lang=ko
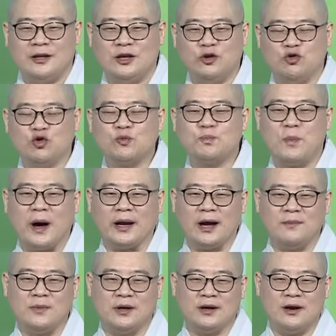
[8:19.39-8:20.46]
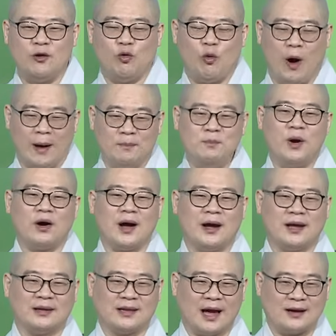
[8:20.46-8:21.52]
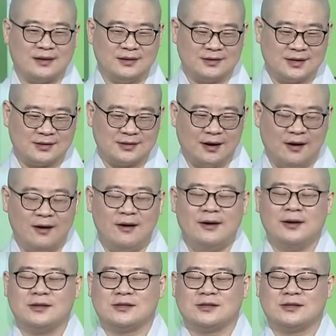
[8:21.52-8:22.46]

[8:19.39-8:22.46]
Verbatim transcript: 이 육바라미를 완벽하게 닦으셔서